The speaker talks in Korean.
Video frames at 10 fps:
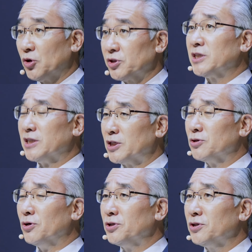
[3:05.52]

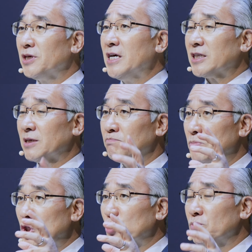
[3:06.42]
서신이거든요. 이제
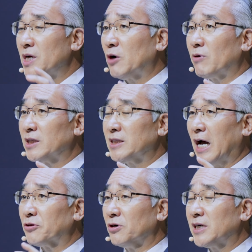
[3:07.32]
믿음이라고 하는
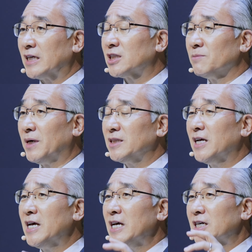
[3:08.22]
단어를
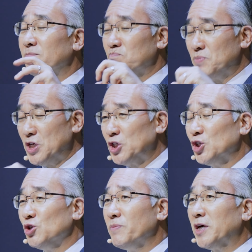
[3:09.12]
갖지만 그
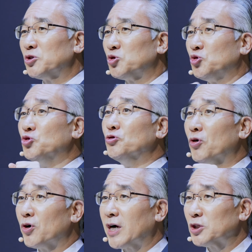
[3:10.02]
믿음의
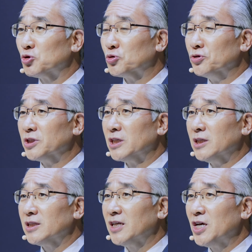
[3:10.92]
주어가
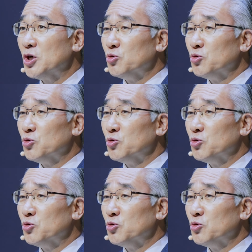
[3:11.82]
누군지는